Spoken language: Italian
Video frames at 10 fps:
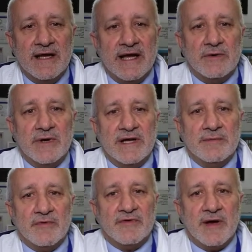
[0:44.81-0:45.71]
e quindi
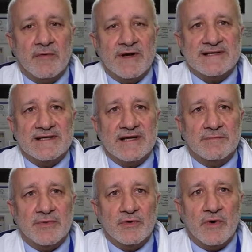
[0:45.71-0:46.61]
possiamo essere
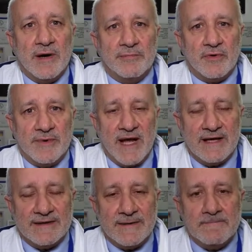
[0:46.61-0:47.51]
più
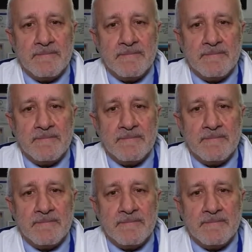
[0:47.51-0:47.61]
appropriati